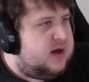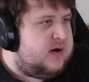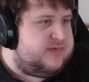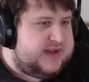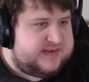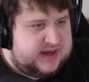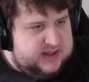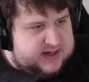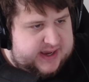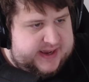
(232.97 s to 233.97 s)
auf das
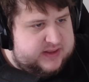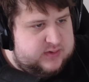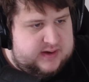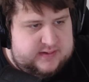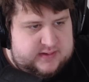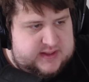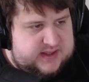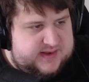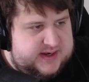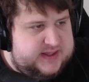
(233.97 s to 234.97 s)
alle geiern oder
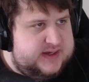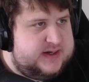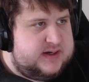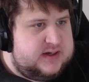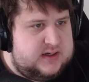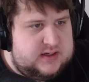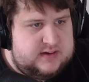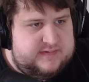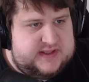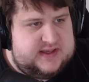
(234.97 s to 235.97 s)
das halt hier
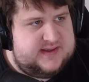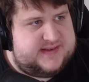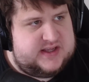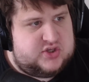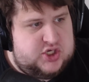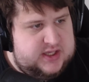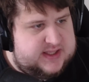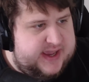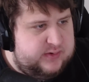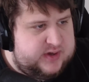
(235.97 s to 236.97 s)
äh, wichtig ist, der Cheat
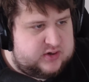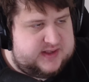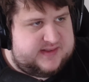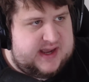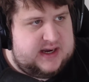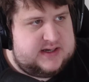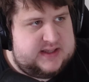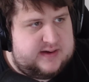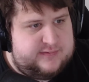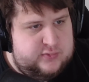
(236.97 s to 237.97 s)
Day und auch das Danke
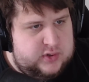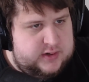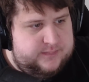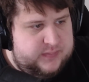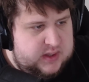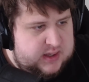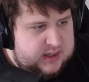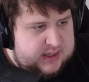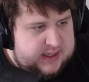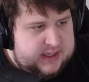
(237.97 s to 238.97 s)
dafür. Hey, ich bin
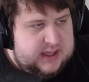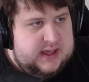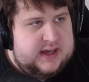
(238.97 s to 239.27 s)
Ben und ich.